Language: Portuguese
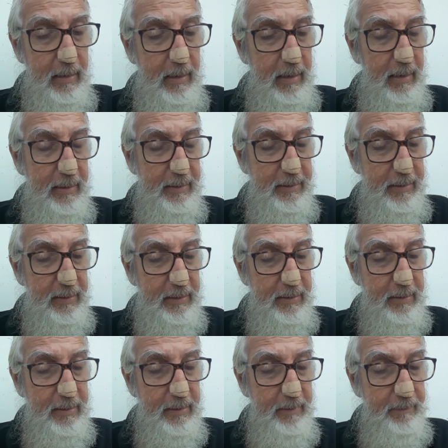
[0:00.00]
Ele
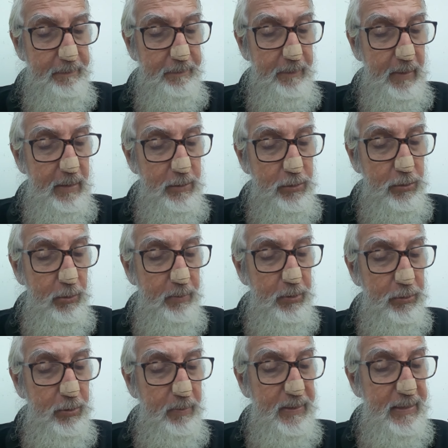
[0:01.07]
diz: sob
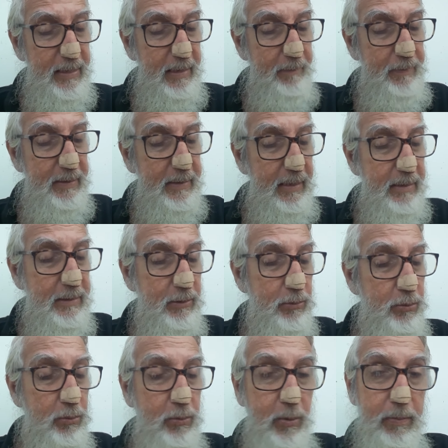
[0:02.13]
o nome de levitação
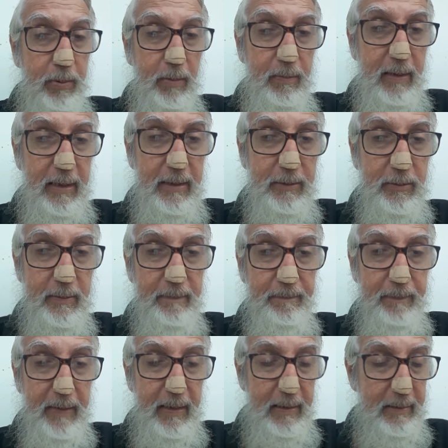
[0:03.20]
do corpo humano,
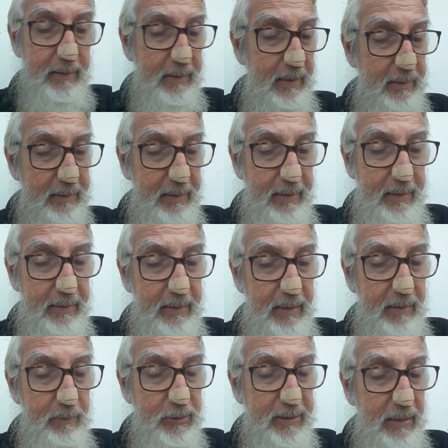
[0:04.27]

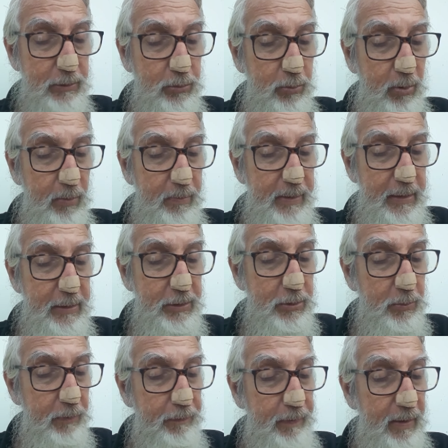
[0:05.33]
designamos
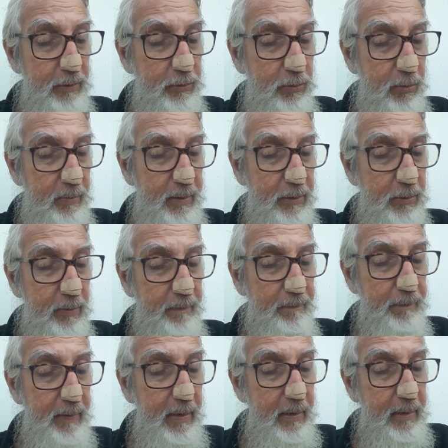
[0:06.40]
atualmente o um fenômeno
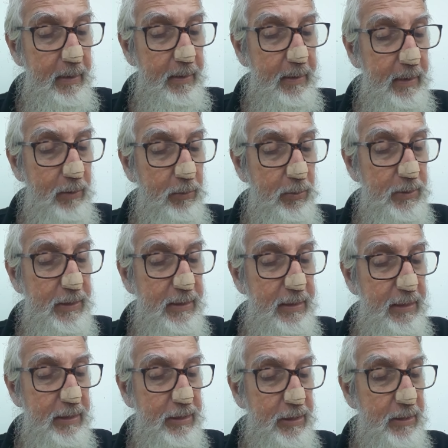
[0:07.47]
que
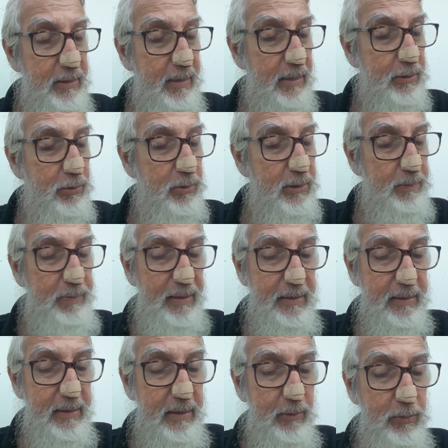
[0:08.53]
consiste na
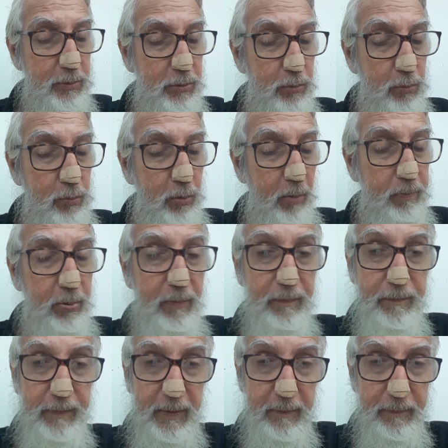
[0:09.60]
suspensão de um corpo
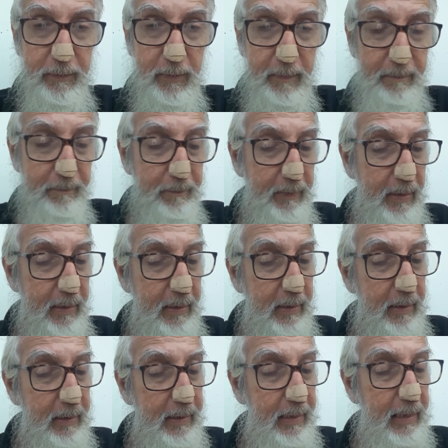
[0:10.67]
vivo,
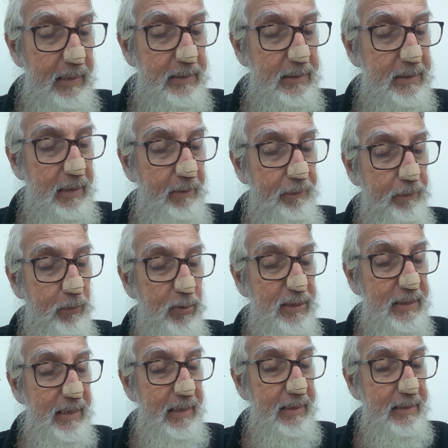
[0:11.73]
graças à
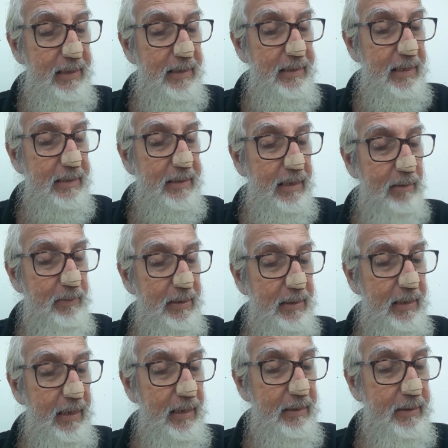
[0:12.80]
força ainda
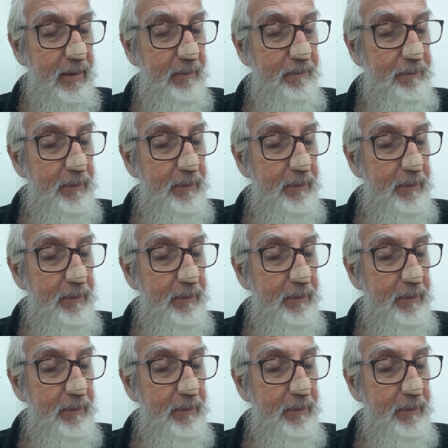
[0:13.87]
indeterminada,